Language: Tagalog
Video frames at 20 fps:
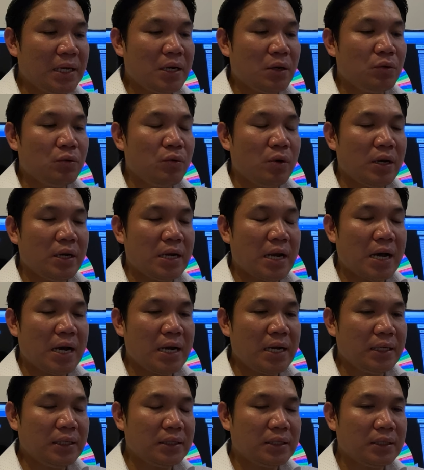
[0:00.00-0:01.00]
na ho ang
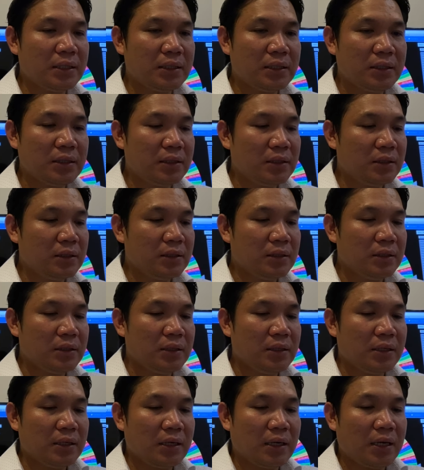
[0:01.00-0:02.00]
lahat.
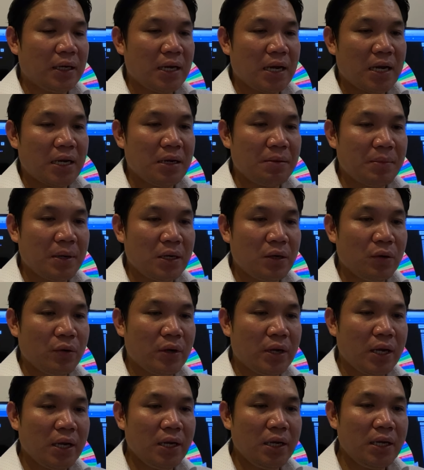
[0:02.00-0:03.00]
Kaya naman
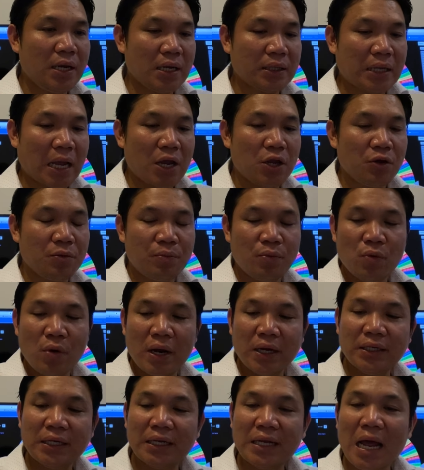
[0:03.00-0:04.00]
okay, tayo po
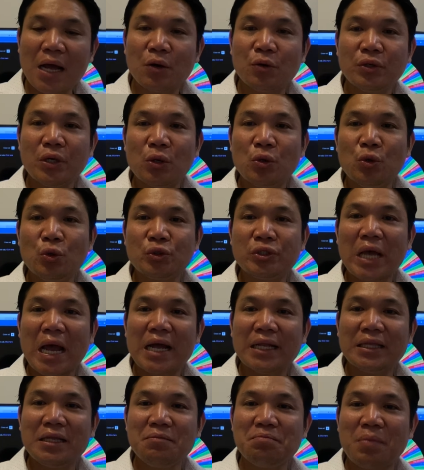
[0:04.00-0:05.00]
ay dadako na ho
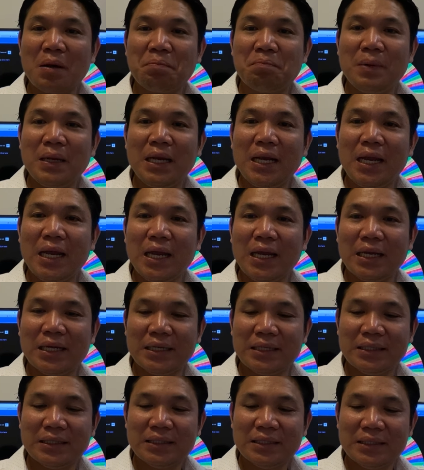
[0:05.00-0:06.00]
sa ating
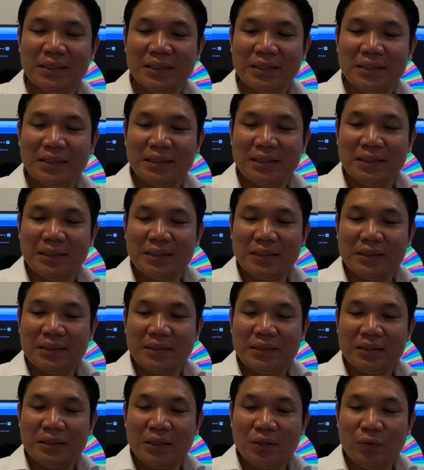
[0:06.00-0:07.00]
pagpili.
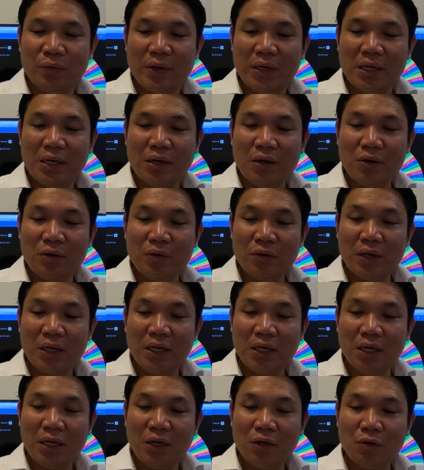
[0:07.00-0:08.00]
There we go.
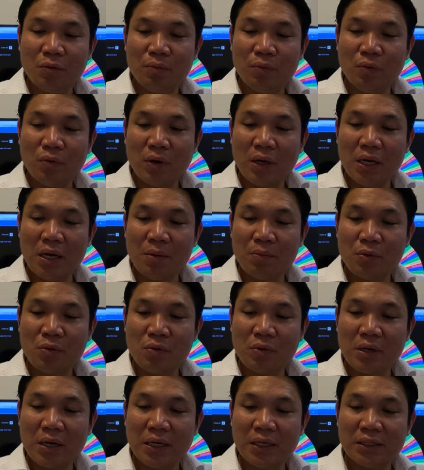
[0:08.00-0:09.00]
Hindi ko po alam
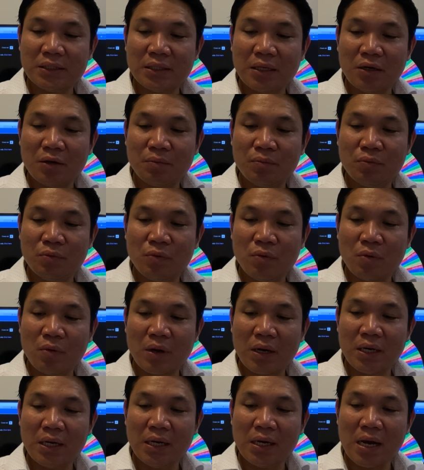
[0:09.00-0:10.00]
kung nalista na po
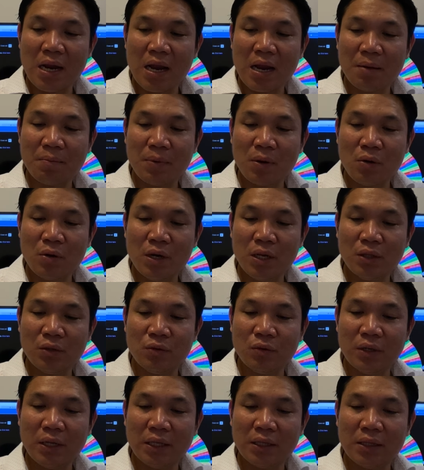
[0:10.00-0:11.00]
kanina
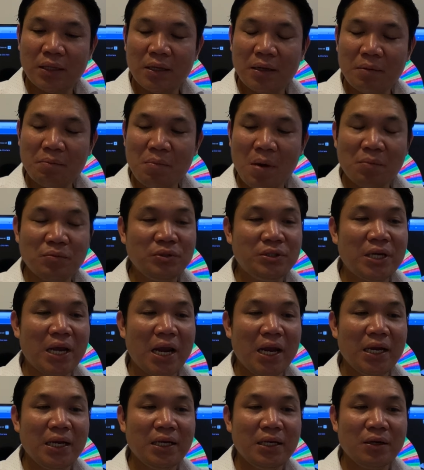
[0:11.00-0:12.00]
paulit-ulit. Ma'am
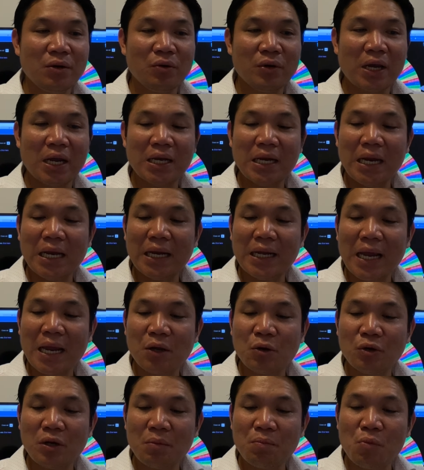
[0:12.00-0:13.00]
Jane, okay na
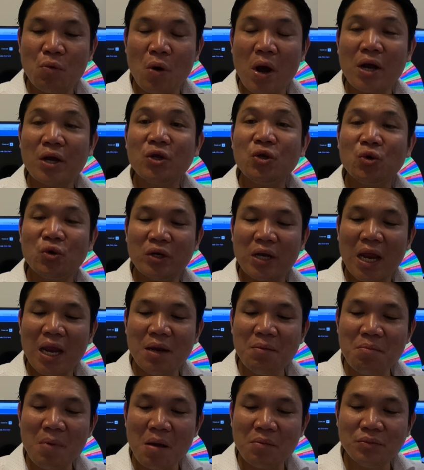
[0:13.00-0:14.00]
ko na po ang iyong
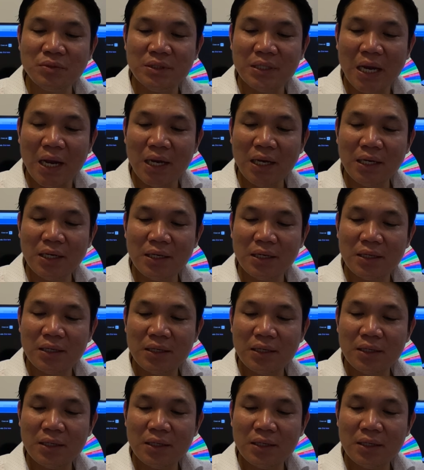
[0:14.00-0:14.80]
name. Ma'am Jane?